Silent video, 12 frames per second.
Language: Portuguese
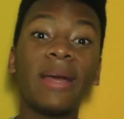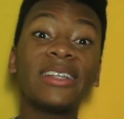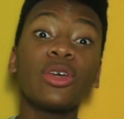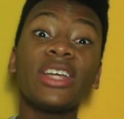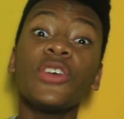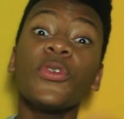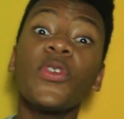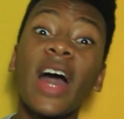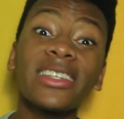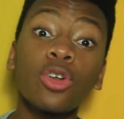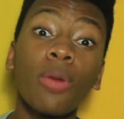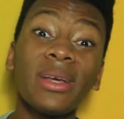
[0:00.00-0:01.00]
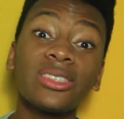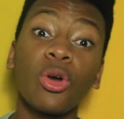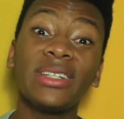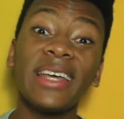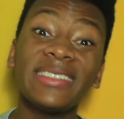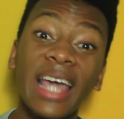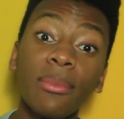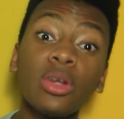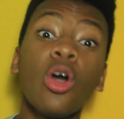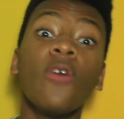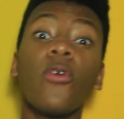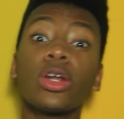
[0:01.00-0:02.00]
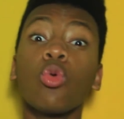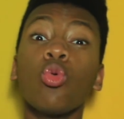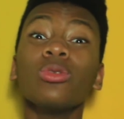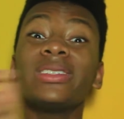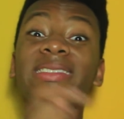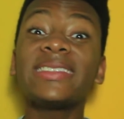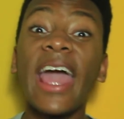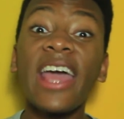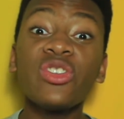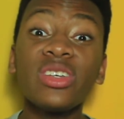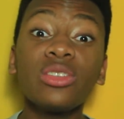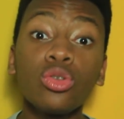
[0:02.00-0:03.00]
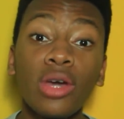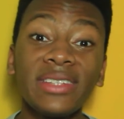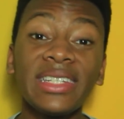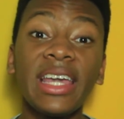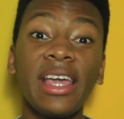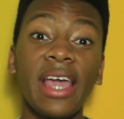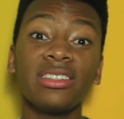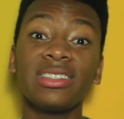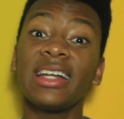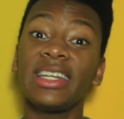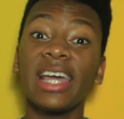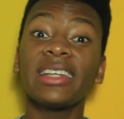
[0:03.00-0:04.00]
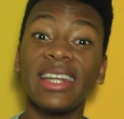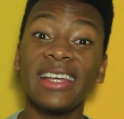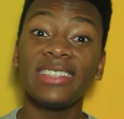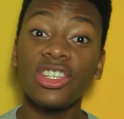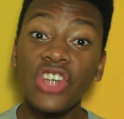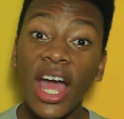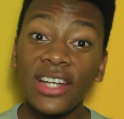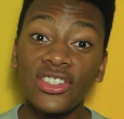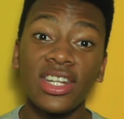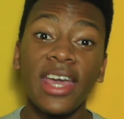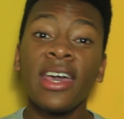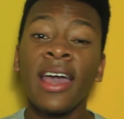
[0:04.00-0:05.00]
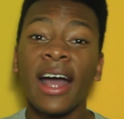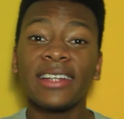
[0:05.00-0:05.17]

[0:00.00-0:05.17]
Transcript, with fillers: Mas o que de fato começou em dezembro foram os testes do 2.500 na linha 13 Jade, né?